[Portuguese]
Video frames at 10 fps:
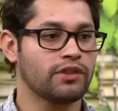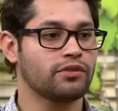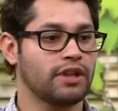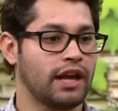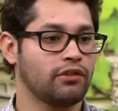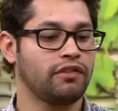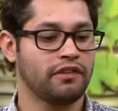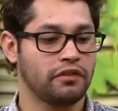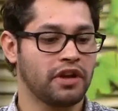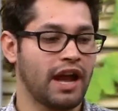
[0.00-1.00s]
ter um resultado
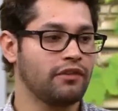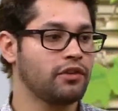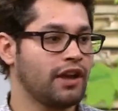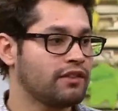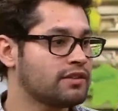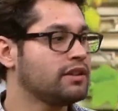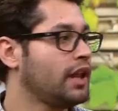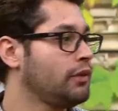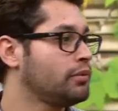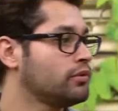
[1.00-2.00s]
favorável, leva-se
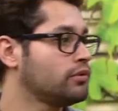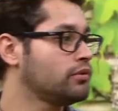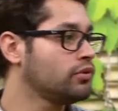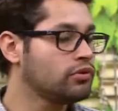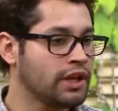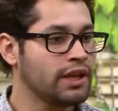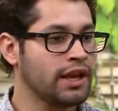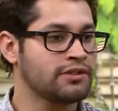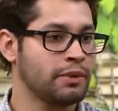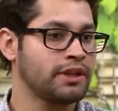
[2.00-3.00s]
tempo. Tudo é. tem
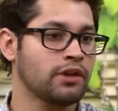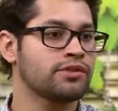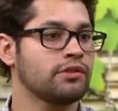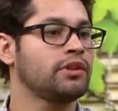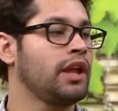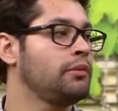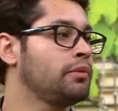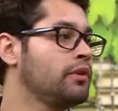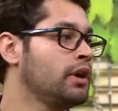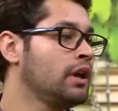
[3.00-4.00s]
que respeitar o seu
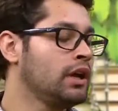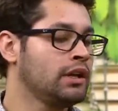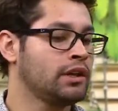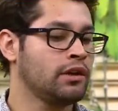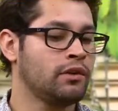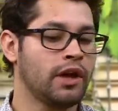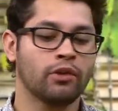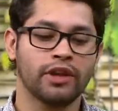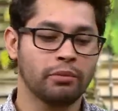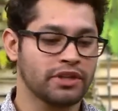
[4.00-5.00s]
tempo. Então,
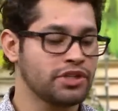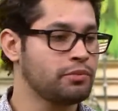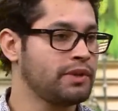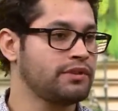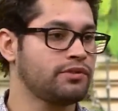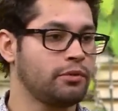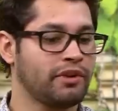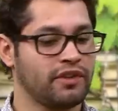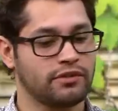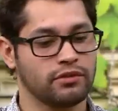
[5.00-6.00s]
é o tempo que a gente precisou
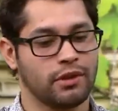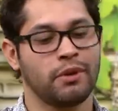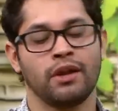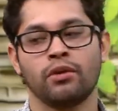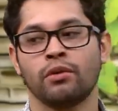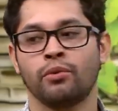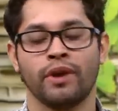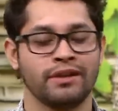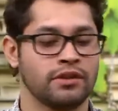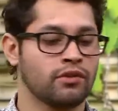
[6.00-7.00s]
para fazer um trabalho
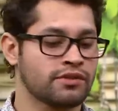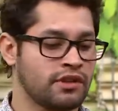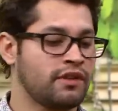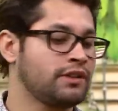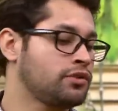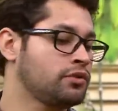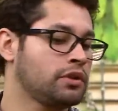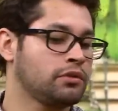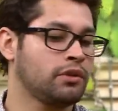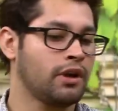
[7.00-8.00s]
como esse e conservar a
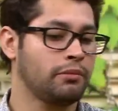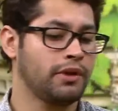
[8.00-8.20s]
estrutura do